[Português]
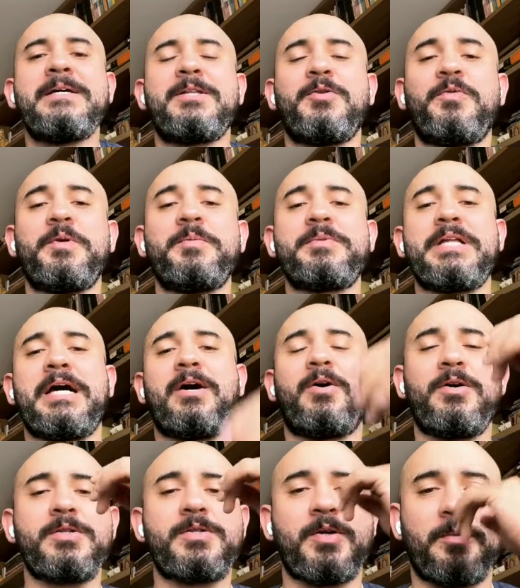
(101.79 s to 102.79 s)
Então vamos
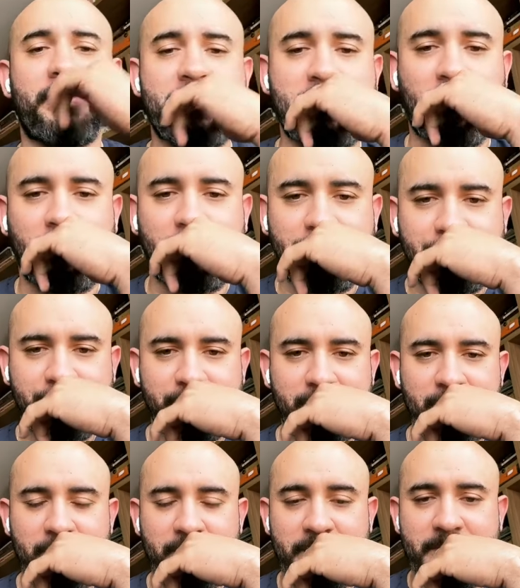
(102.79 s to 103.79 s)
lá. Olha só, pessoal.
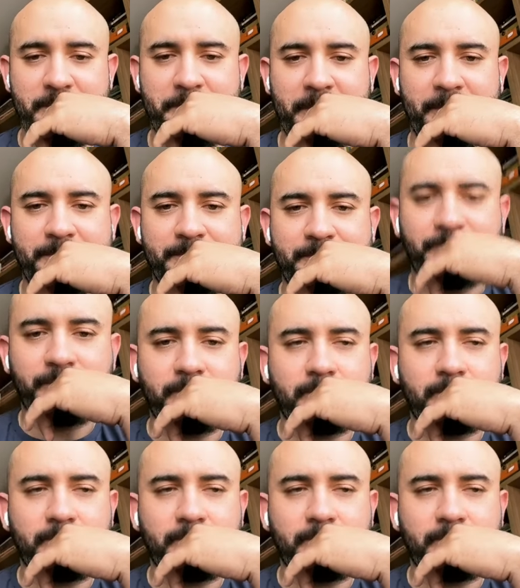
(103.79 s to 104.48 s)
Veja bem.